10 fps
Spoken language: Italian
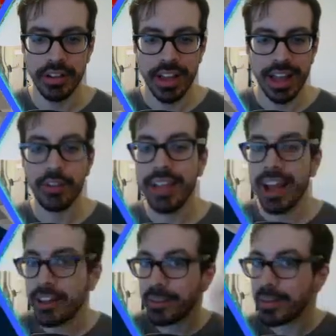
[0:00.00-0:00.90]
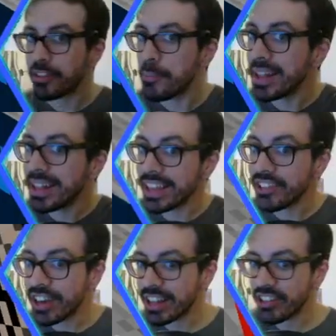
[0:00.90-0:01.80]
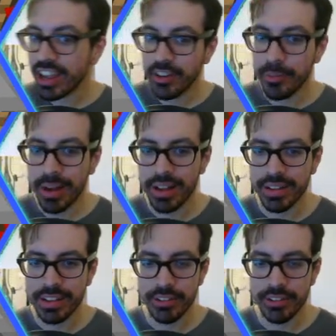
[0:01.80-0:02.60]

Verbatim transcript: E lo zaino gli è rimasto in mente che c'era l'acciaio, ma dentro